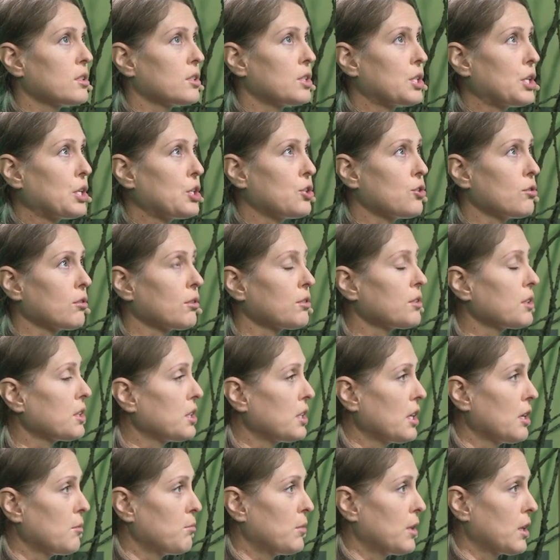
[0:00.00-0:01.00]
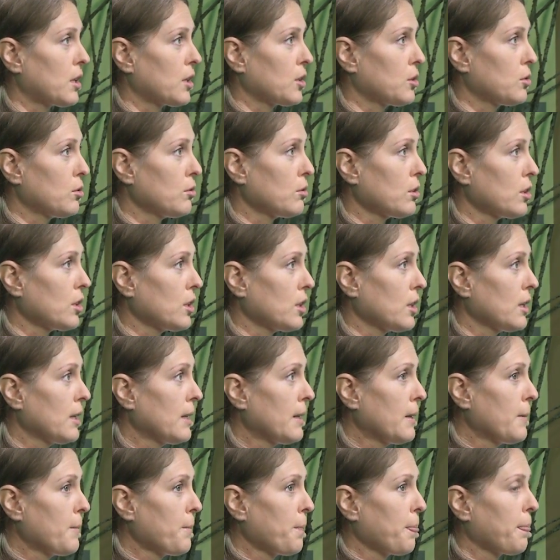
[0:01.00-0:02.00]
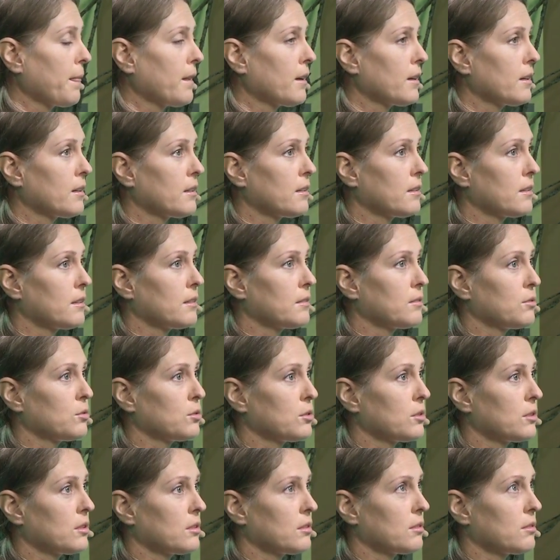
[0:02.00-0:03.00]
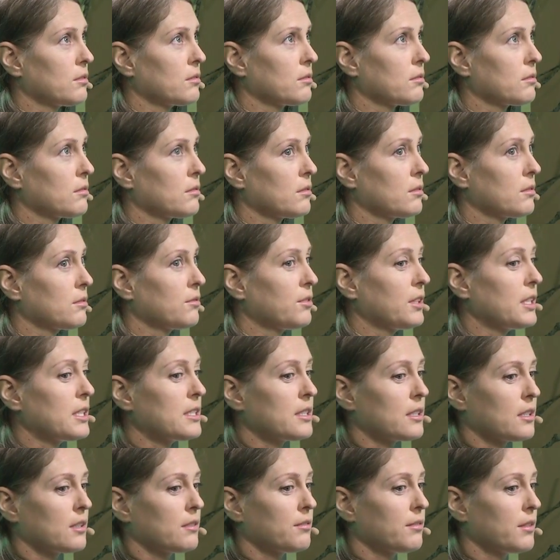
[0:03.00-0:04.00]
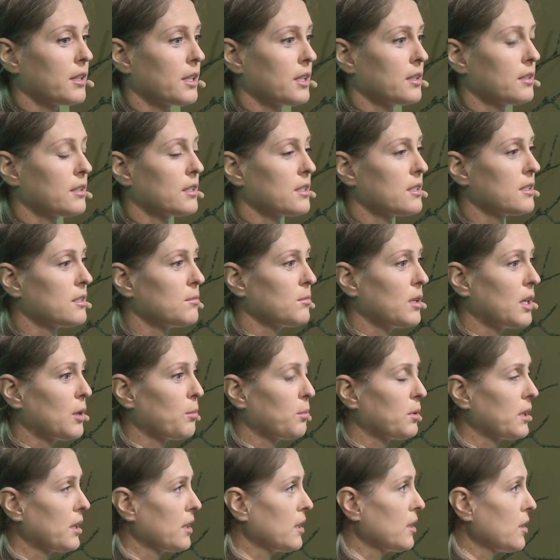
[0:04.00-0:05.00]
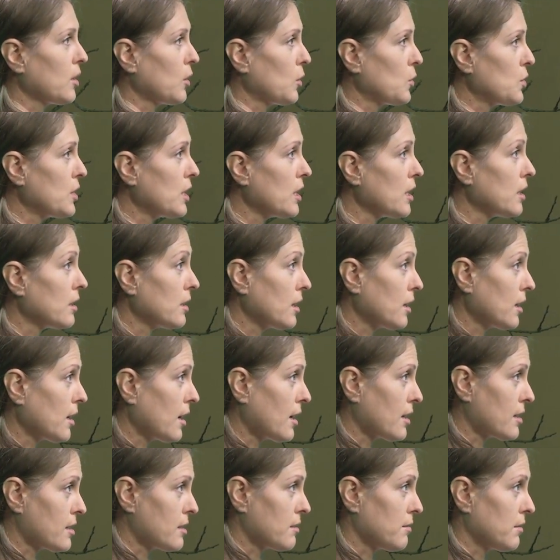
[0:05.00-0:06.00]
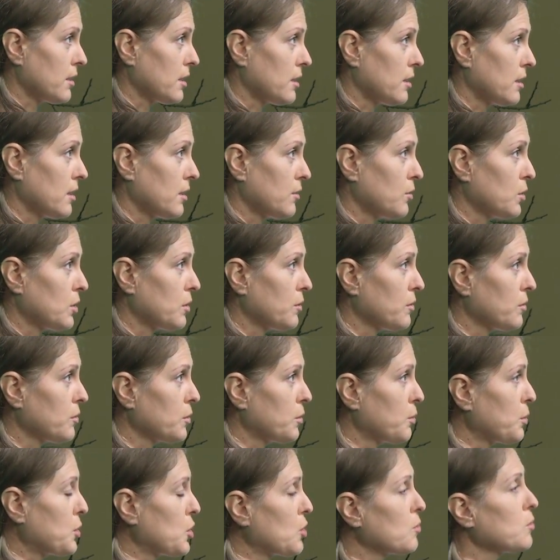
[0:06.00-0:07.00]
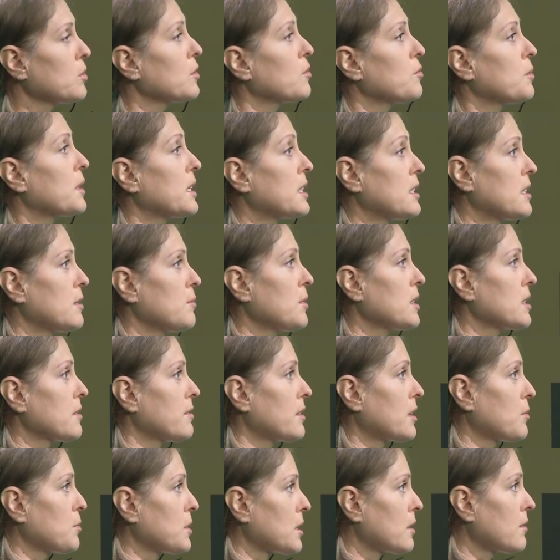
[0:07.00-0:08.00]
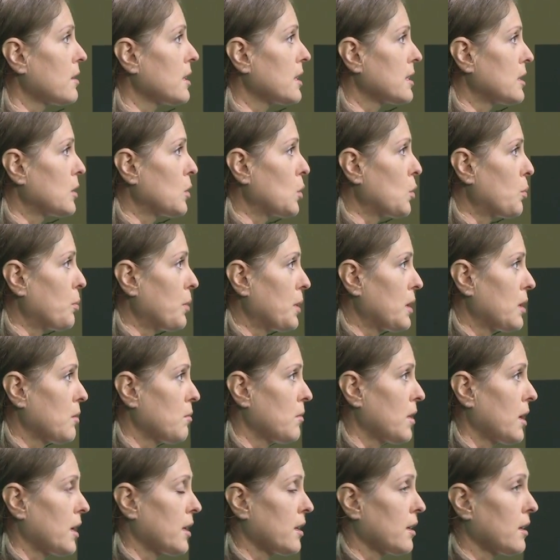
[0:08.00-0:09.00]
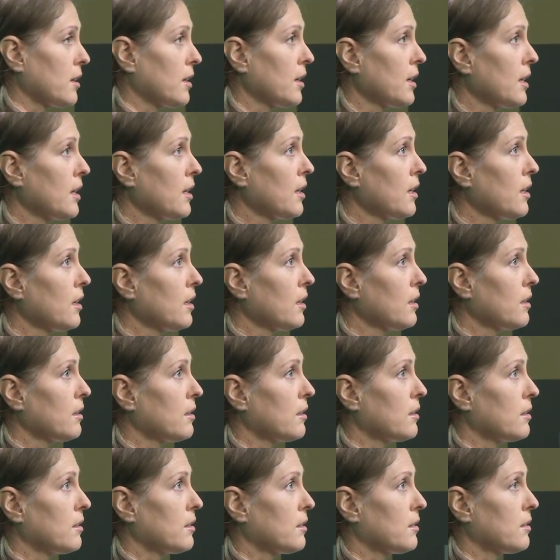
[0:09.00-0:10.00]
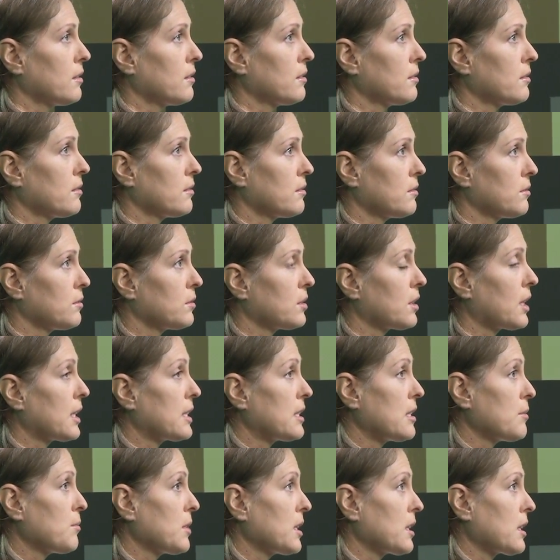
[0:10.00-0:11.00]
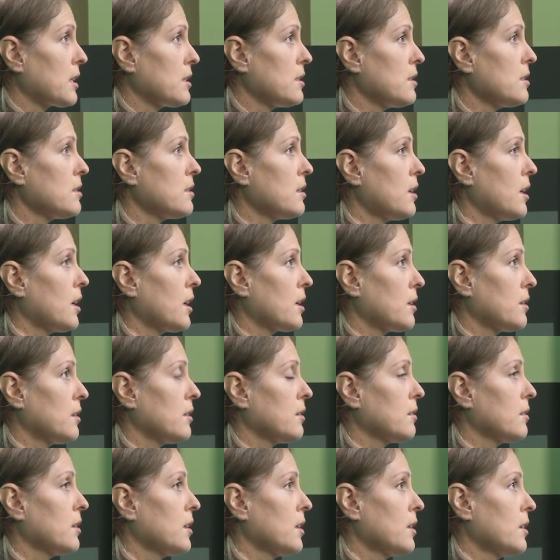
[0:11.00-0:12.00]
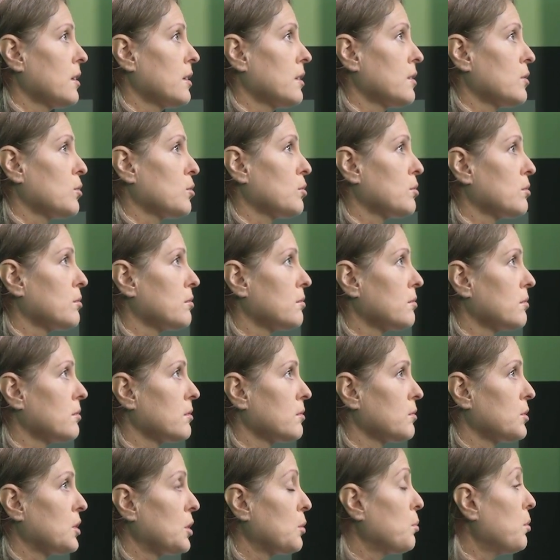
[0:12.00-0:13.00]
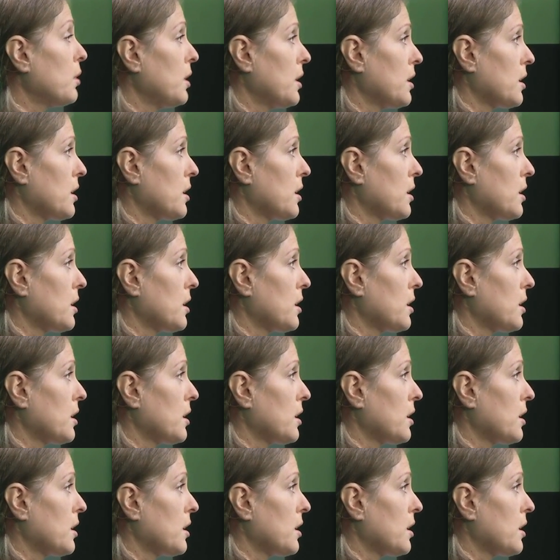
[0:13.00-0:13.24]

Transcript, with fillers: старичок на небе, который э, вот э, выискивает на земле плохих людей и наказывает их. Вот, вот почему-то в моей семье сформировалось такое понимание. А, вот, хотя мои родители, они ну, у них были